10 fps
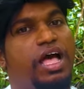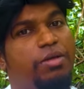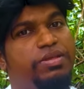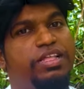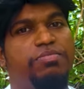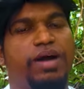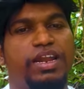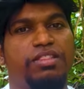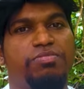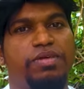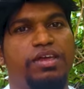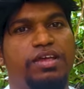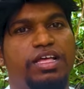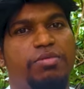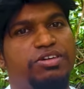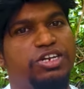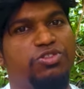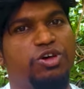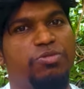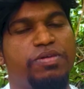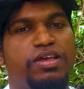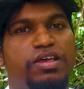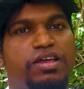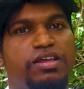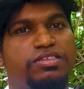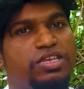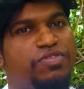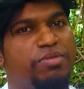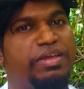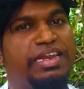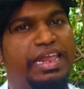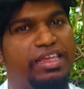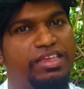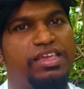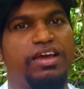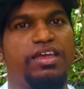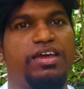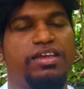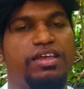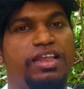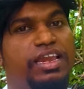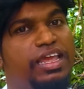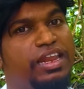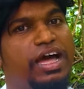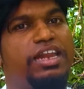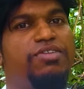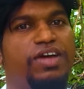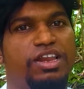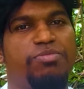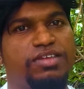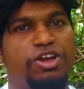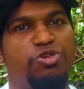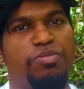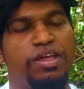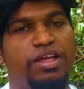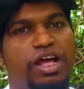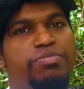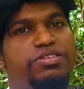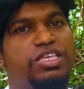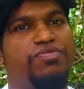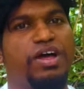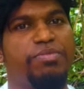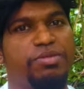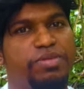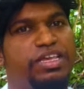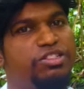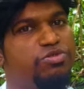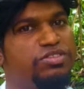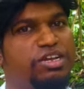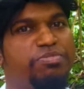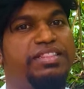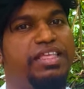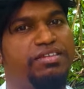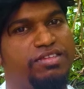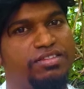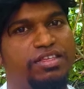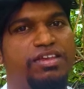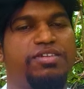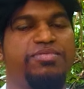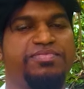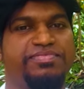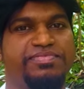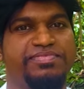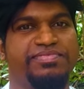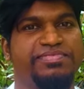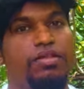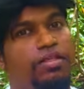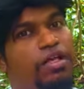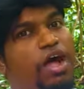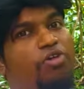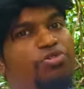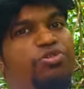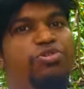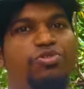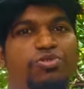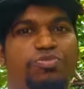अभी तक भारत में कमर्शियल तौर पे इसकी फार्मिंग नहीं किया गया है लेकिन आने वाले सालों में आप इसकी फार्मिंग भी हिंदुस्तान में देख सकते हैं हाउ टू ग्रो